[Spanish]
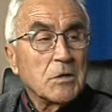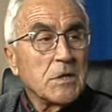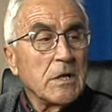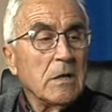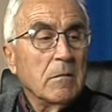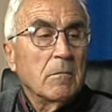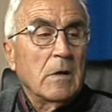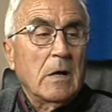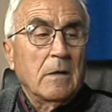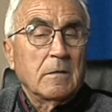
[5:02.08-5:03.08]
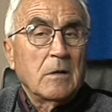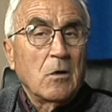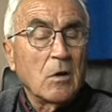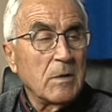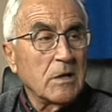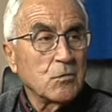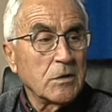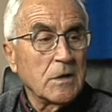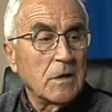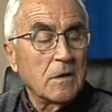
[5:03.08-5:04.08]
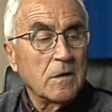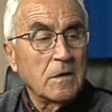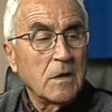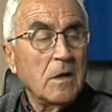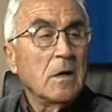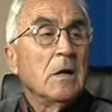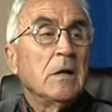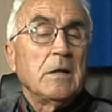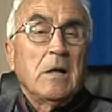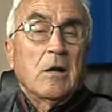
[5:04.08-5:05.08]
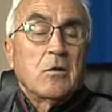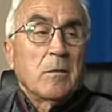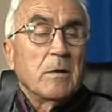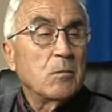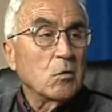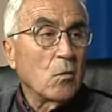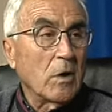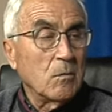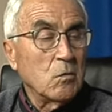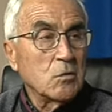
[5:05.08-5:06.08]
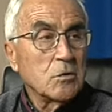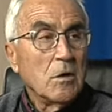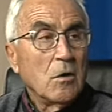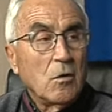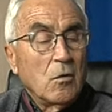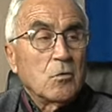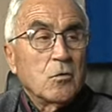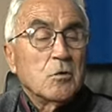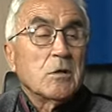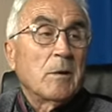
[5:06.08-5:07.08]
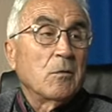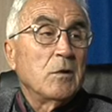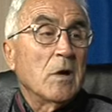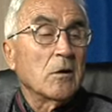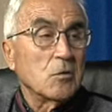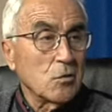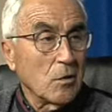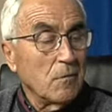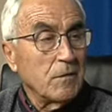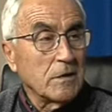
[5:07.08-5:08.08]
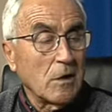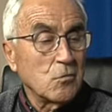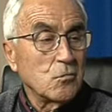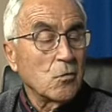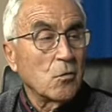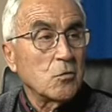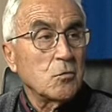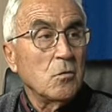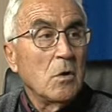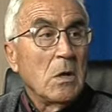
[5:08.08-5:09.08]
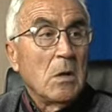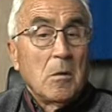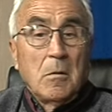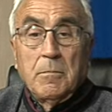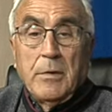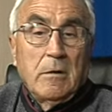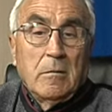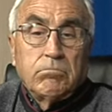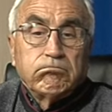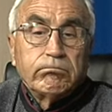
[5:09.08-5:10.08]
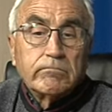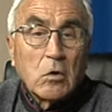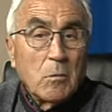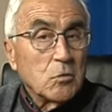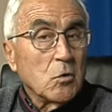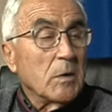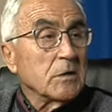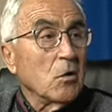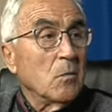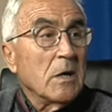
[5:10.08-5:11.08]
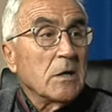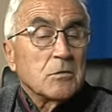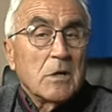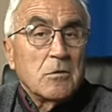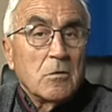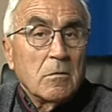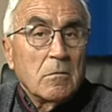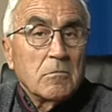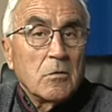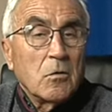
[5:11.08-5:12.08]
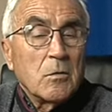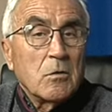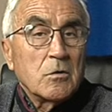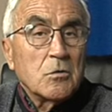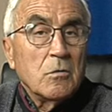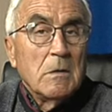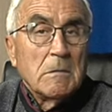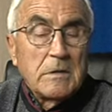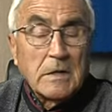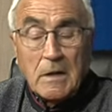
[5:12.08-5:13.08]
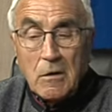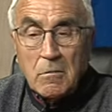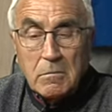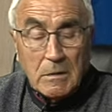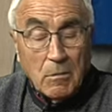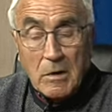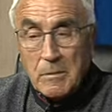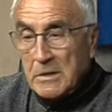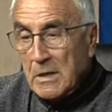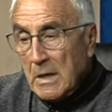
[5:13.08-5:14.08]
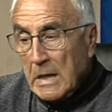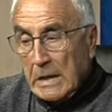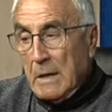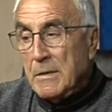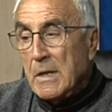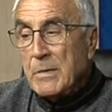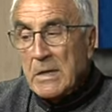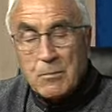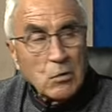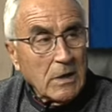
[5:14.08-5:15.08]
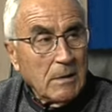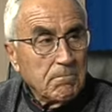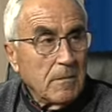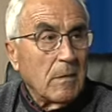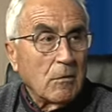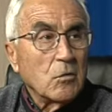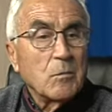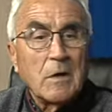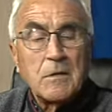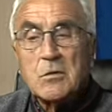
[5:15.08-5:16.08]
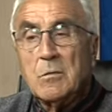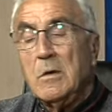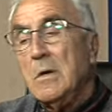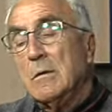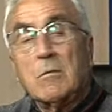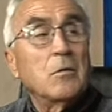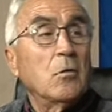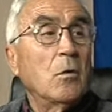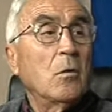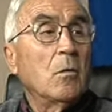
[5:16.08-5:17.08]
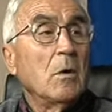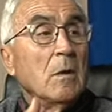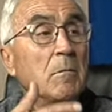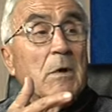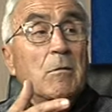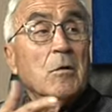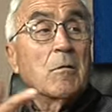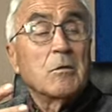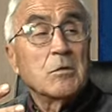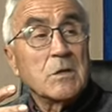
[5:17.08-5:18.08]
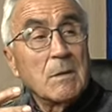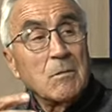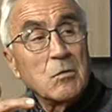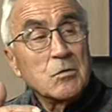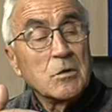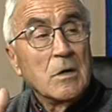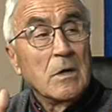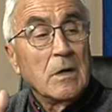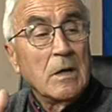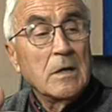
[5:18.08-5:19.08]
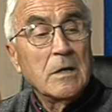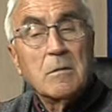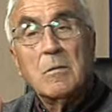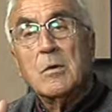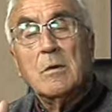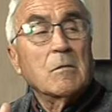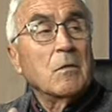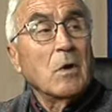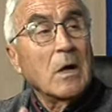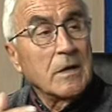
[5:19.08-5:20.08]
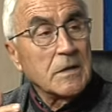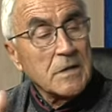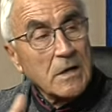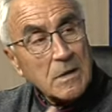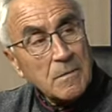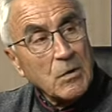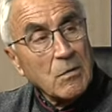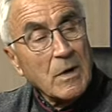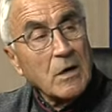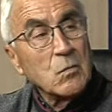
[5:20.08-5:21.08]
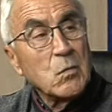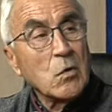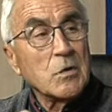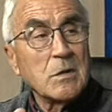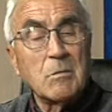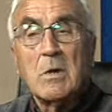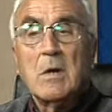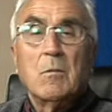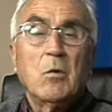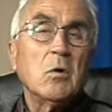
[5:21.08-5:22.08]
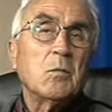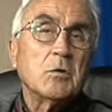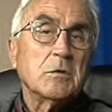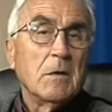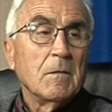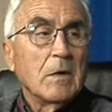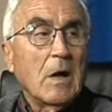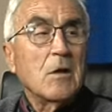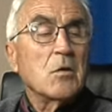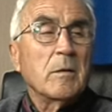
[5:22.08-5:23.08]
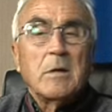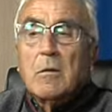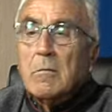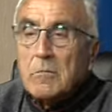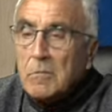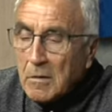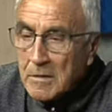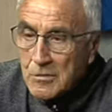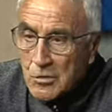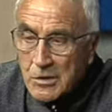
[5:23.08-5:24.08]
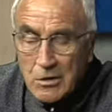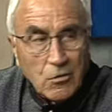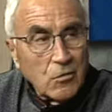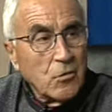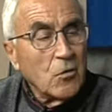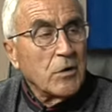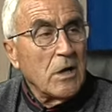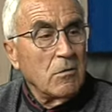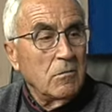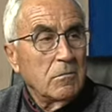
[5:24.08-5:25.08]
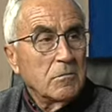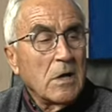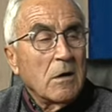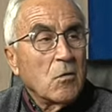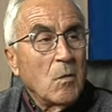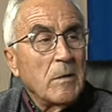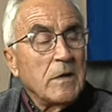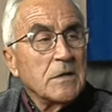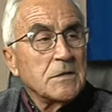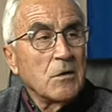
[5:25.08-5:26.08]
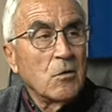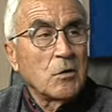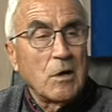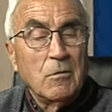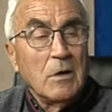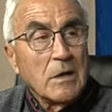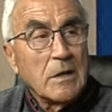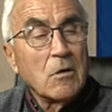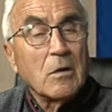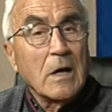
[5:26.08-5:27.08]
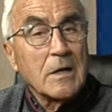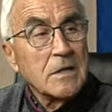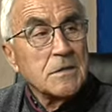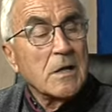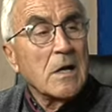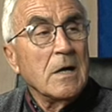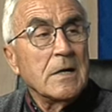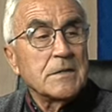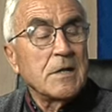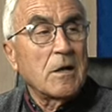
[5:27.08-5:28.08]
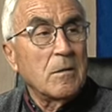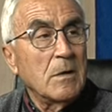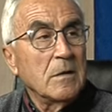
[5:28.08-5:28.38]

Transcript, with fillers: así, han tenido la mala suerte de descender y al año que viene pues jugaremos los dos, habrá un día que nos toque enfrentarnos uno con otro, pero mm, como otro partido más, o sea, yo, yo lo veo eso, ya te digo, te vuelvo a repetir, que a mí me da pena porque algunos me lo han dicho, cuando, me acuerdo de cuando estábamos, eh, cuando la gimnástica empezó a bajar un poco, estábamos, bueno, pues al año que viene digo, yo es que no, no lo quiero, o sea, como medinense no lo quiero, quiero que la gimnástica esté arriba